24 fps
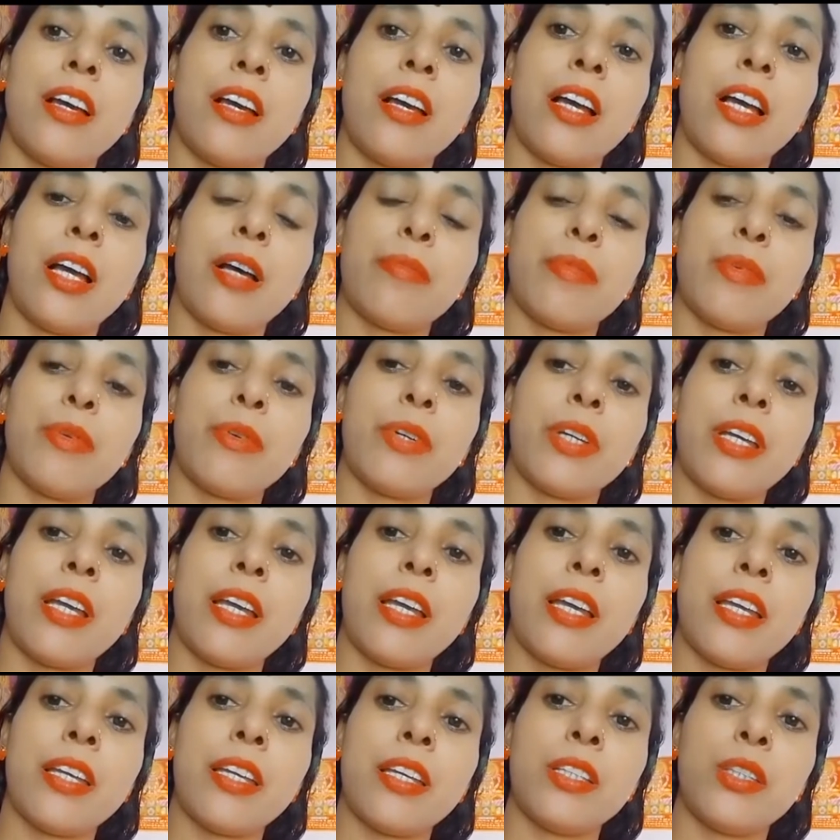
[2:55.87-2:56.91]
आप लोग क्या है
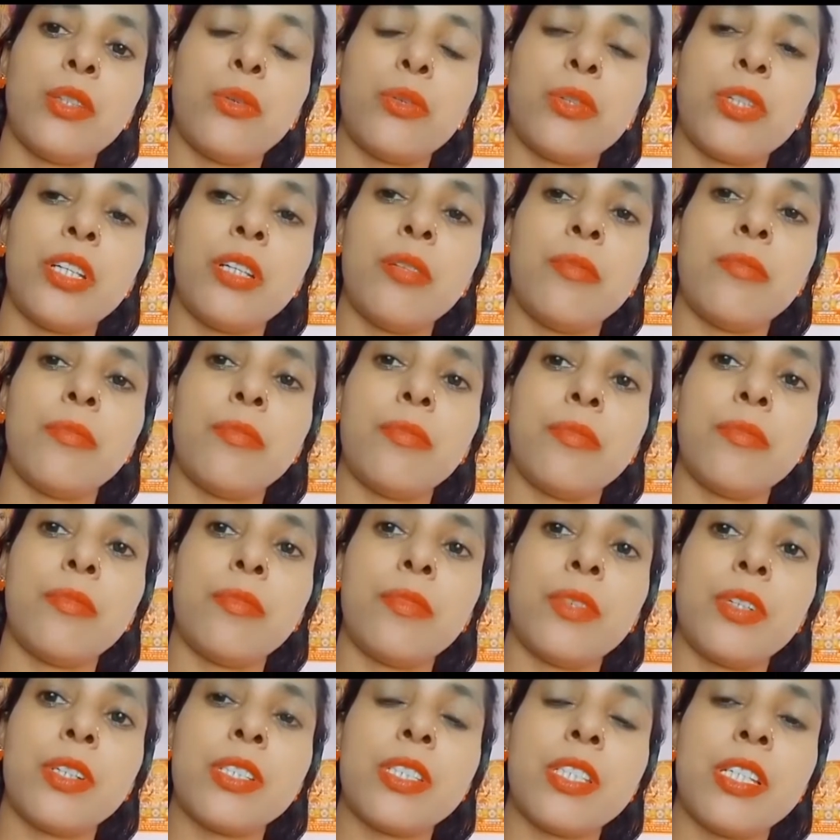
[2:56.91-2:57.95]
कि दो तीन
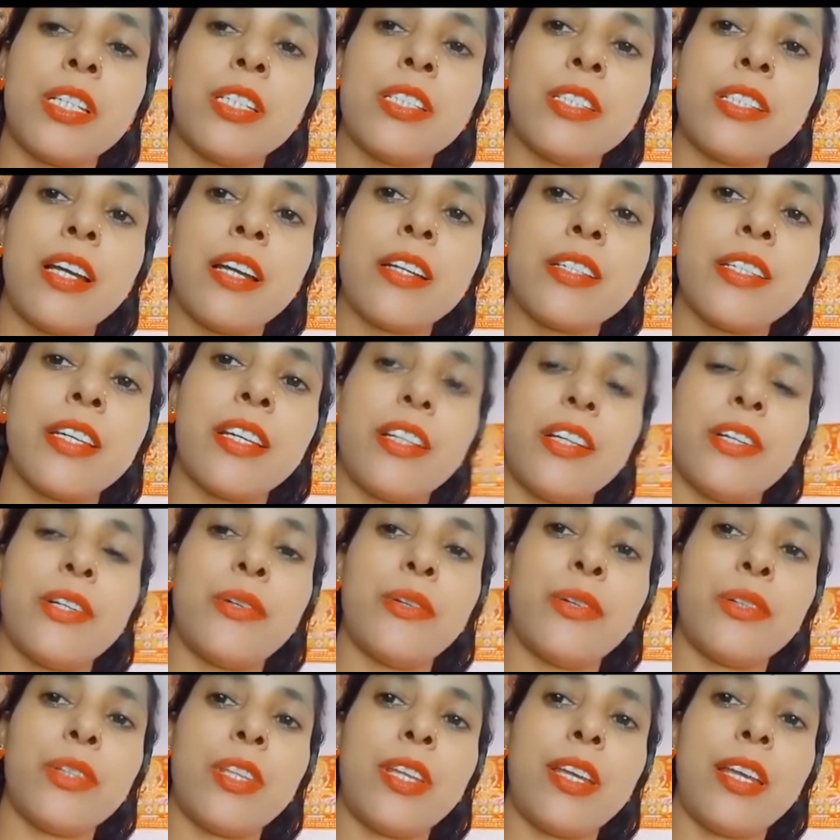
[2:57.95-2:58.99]
तीन चार सेकंड
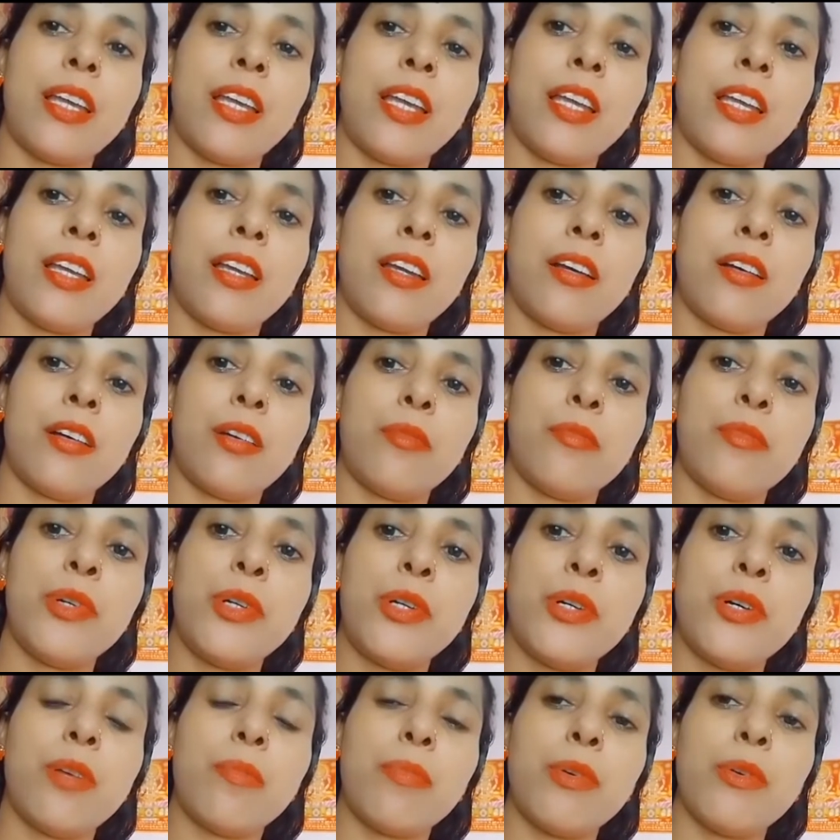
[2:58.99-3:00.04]
होते हैं वीडियो
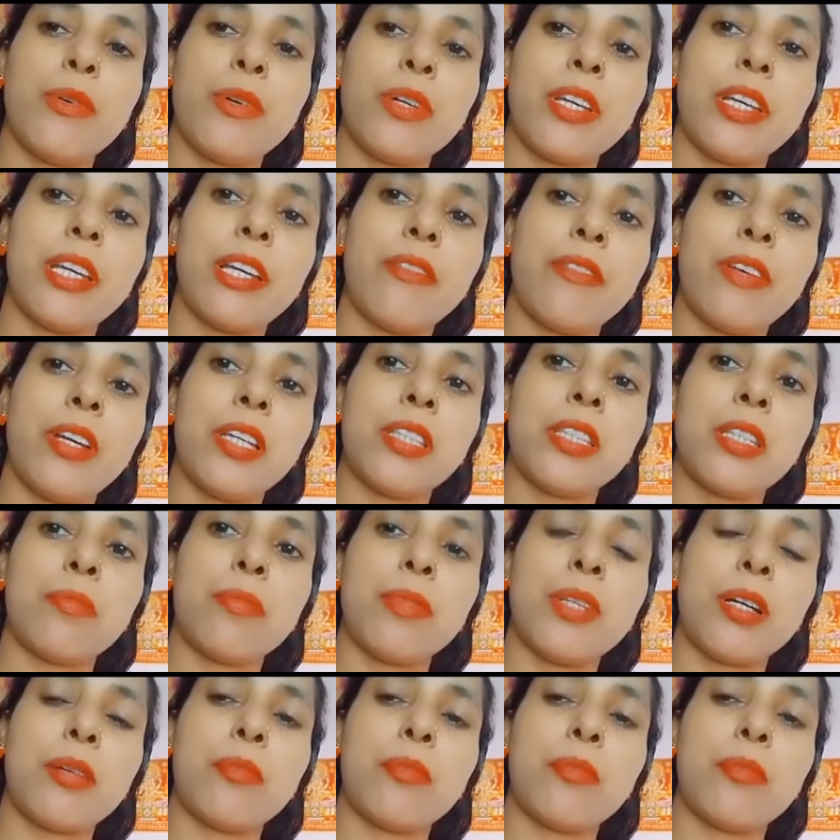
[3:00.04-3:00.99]
अपलोड किए हुए तब तक